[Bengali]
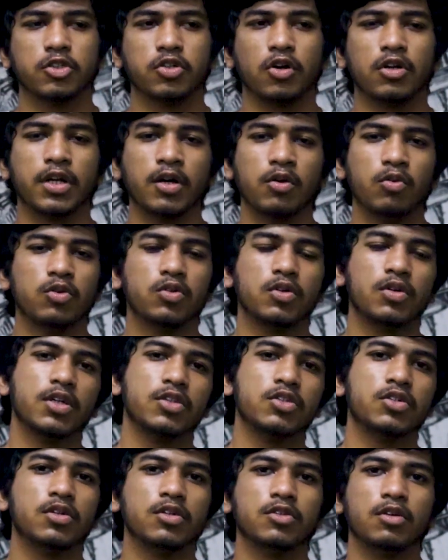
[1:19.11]
সঠিক
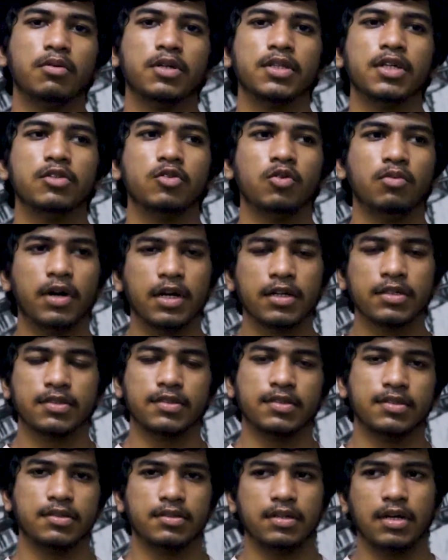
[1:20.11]
উত্তরের জন্য তোমাদের দু মার্কস
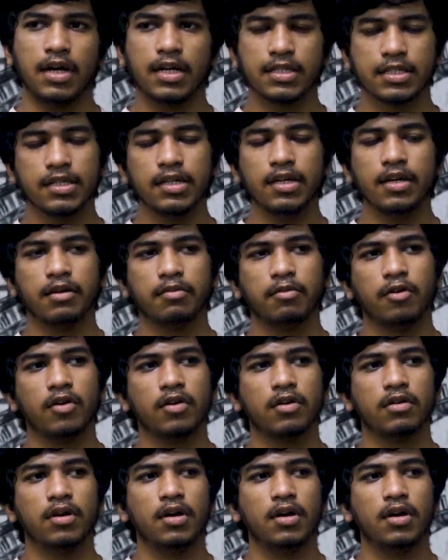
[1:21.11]
আছে এবং